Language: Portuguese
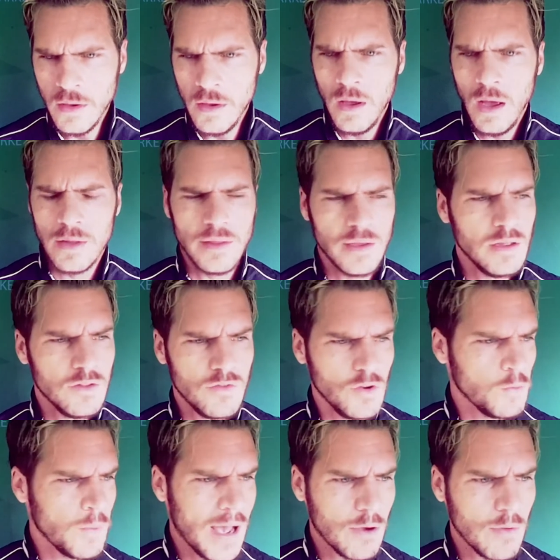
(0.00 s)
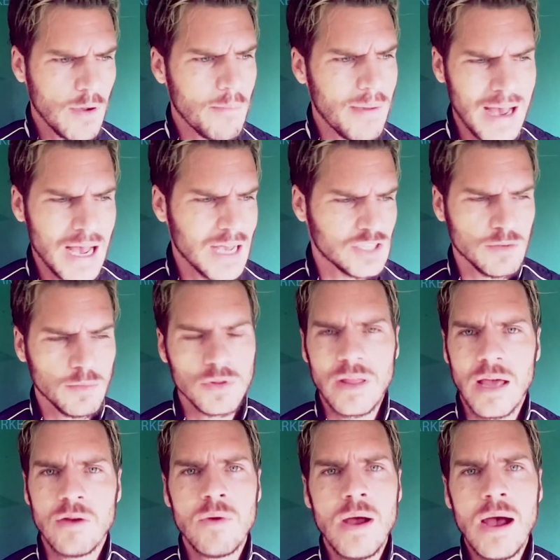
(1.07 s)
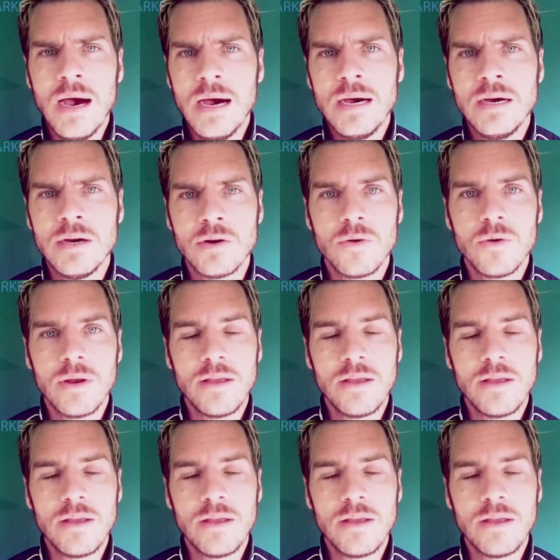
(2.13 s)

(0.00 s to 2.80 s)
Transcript: Até que eles viram uma água baixa, botaram a âncora,